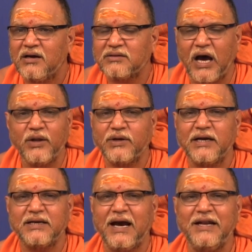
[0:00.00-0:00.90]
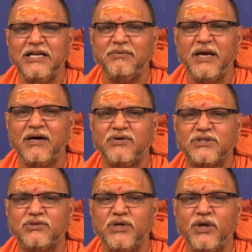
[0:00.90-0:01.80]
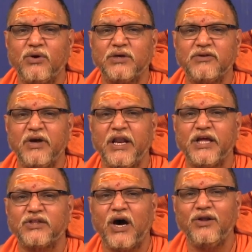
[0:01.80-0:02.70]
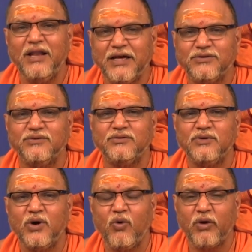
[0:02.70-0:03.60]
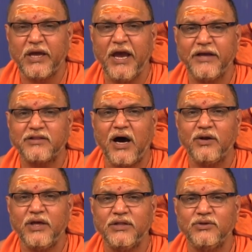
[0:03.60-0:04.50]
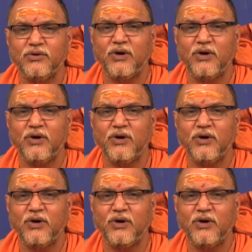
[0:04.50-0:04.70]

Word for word: తాను కంట అన్యమైన వస్తువు ఇంకొకటి వేరే తాను లేదు ఒకే తాను ఎందు